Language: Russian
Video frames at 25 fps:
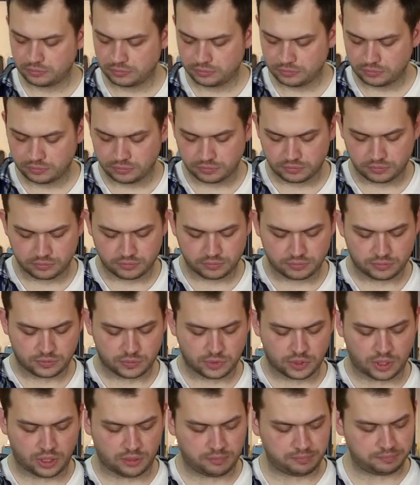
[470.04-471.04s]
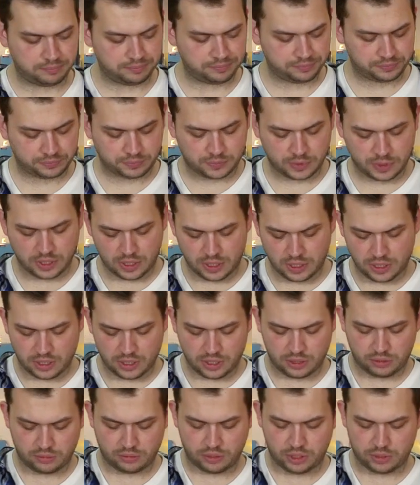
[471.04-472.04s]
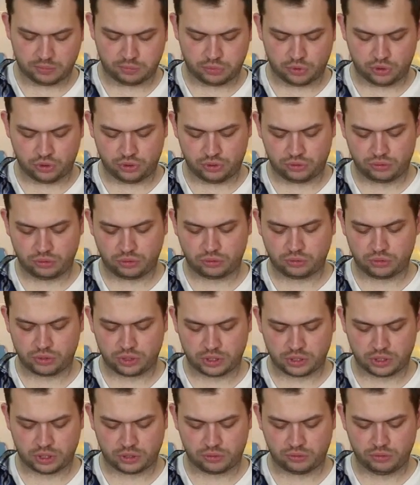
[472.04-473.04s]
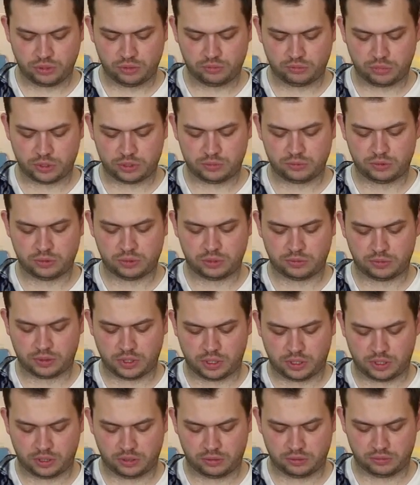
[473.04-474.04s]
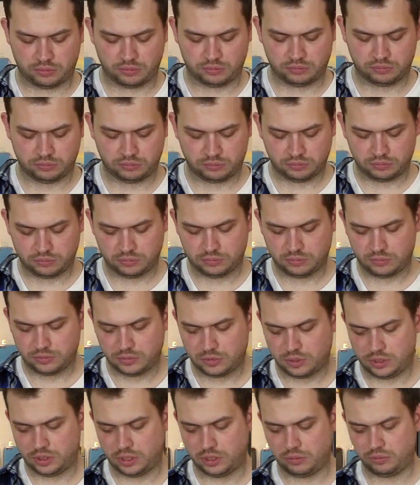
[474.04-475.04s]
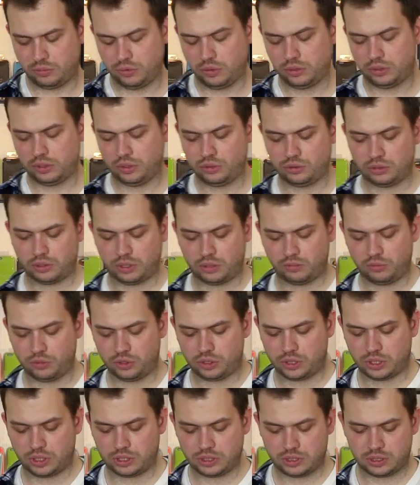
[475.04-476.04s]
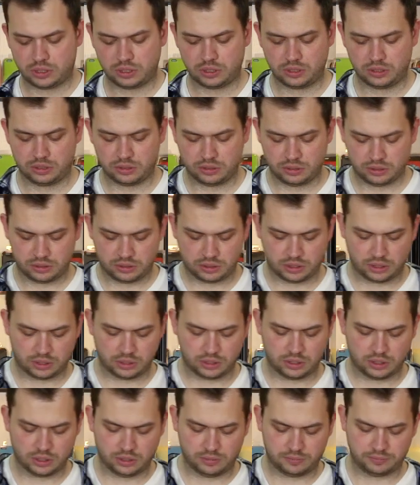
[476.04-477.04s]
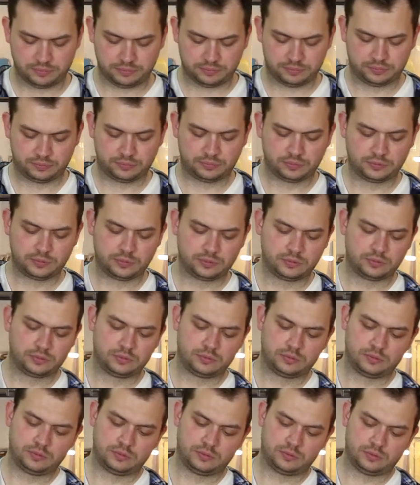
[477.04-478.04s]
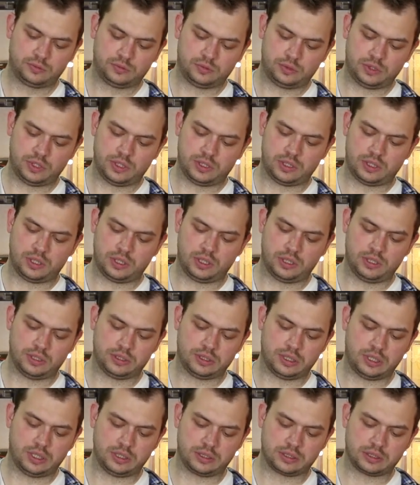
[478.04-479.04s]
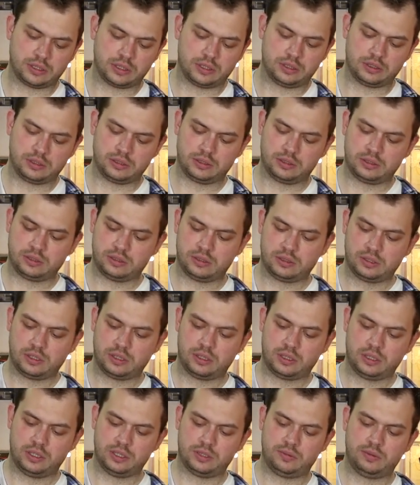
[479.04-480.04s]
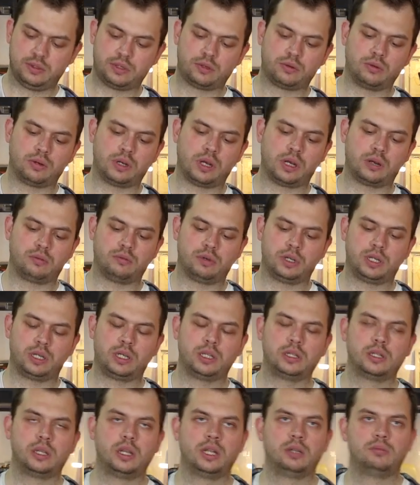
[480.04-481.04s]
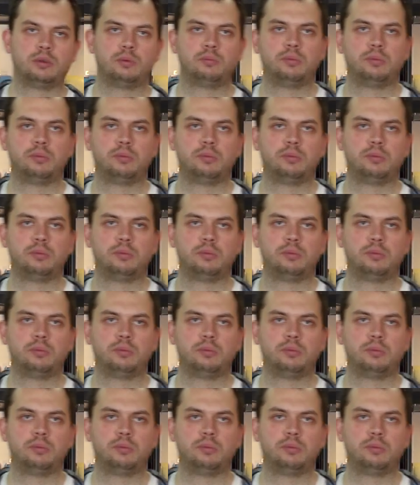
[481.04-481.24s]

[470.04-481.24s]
аппарат, да, и все? Да. У нас по шестерку сейчас засунем, посмотрим, как оно. Не будет ничего там мешаться и так далее вот здесь такие на салазках. И сверху, как в оригинальном